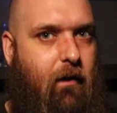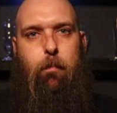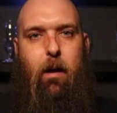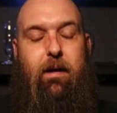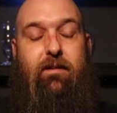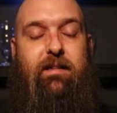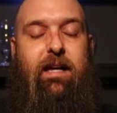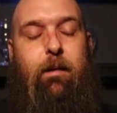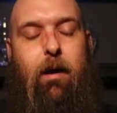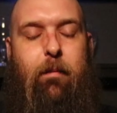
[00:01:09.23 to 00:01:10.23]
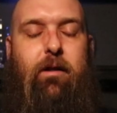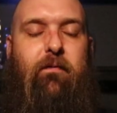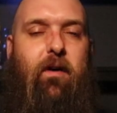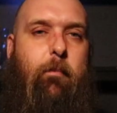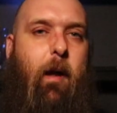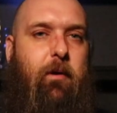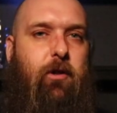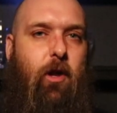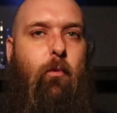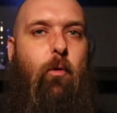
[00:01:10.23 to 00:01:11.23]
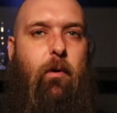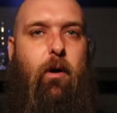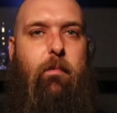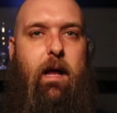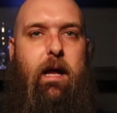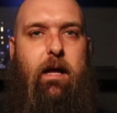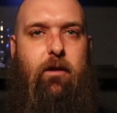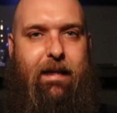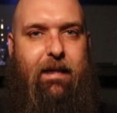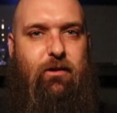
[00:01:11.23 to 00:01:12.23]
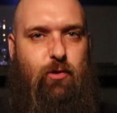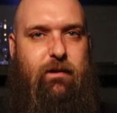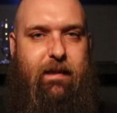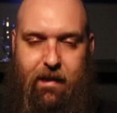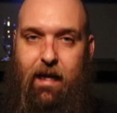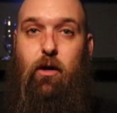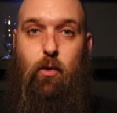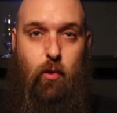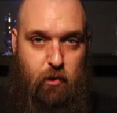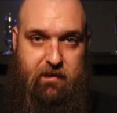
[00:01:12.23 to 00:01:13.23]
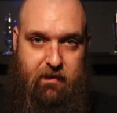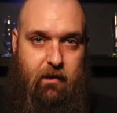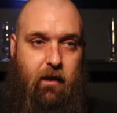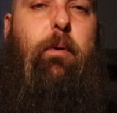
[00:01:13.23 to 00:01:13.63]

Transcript: Le permis industriel permet de faire le permis de brewpub et d'industriel aussi.